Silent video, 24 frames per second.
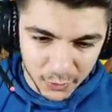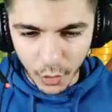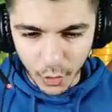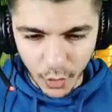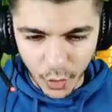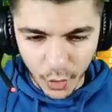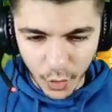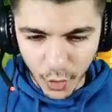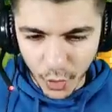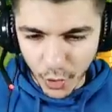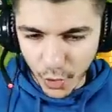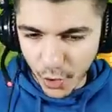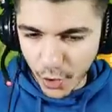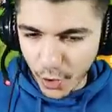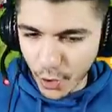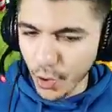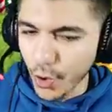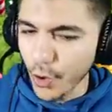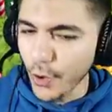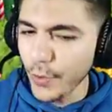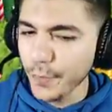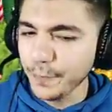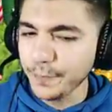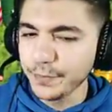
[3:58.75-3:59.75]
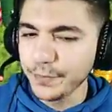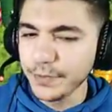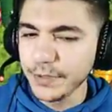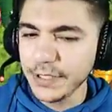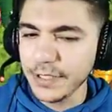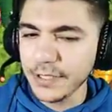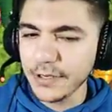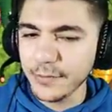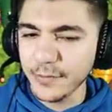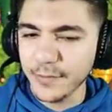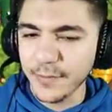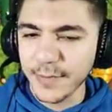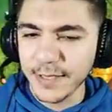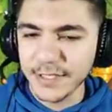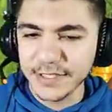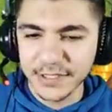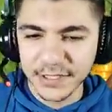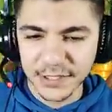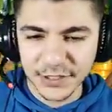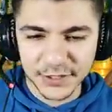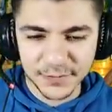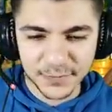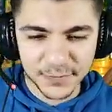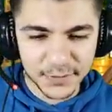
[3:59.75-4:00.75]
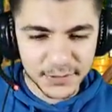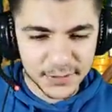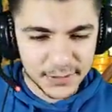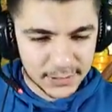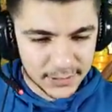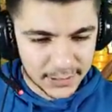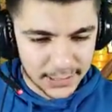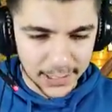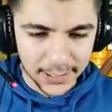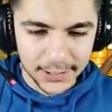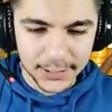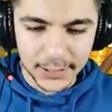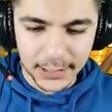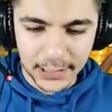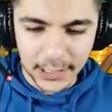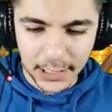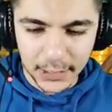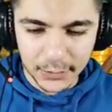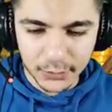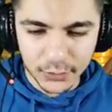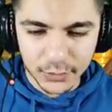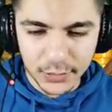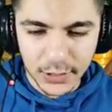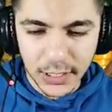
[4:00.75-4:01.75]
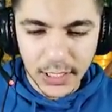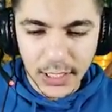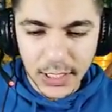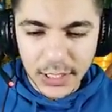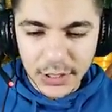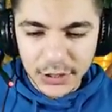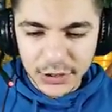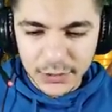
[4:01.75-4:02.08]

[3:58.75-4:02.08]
Hop 25 taşımız geldi gayet güzel.